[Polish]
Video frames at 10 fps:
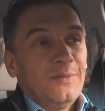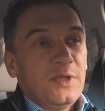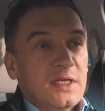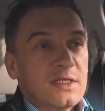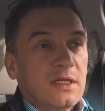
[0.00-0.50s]

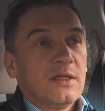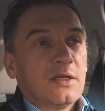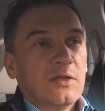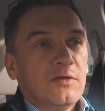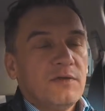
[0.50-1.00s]

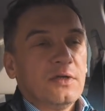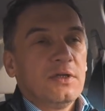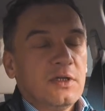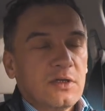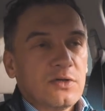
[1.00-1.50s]

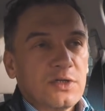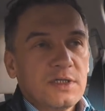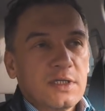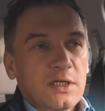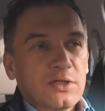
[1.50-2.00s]
niestandardowy
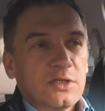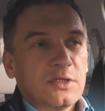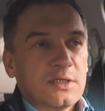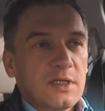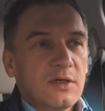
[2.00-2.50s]
korzystać
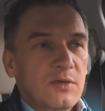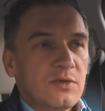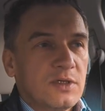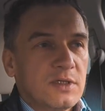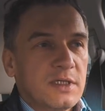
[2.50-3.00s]
z tego
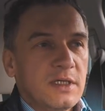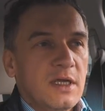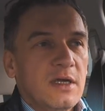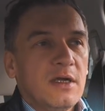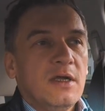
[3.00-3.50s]

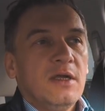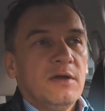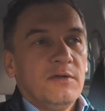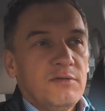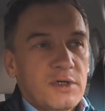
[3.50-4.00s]
urządzenia
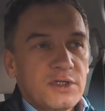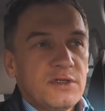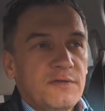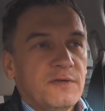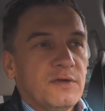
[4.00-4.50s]

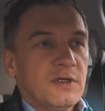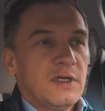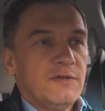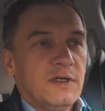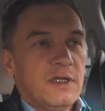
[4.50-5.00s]
właśnie w
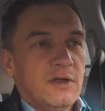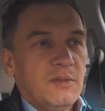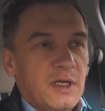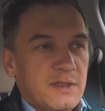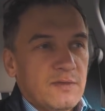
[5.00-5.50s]
fotografii
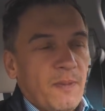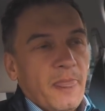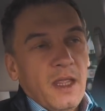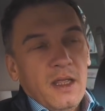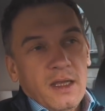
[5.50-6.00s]
krajobrazu.
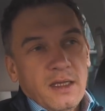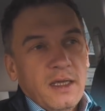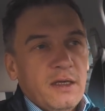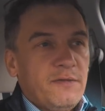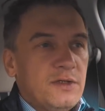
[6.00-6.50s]
Ja,
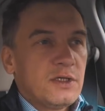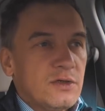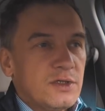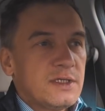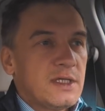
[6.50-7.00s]
jak wiecie,
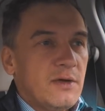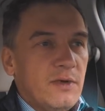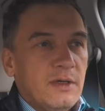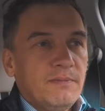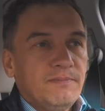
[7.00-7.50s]

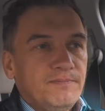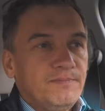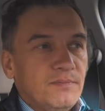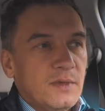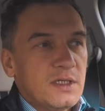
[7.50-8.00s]
korzystałem
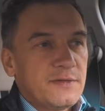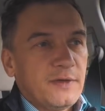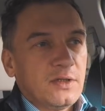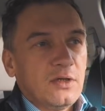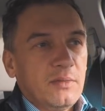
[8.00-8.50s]
mm, z
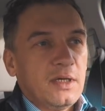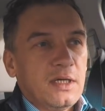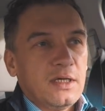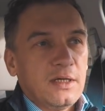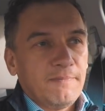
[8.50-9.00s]

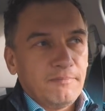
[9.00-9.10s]
Fantoma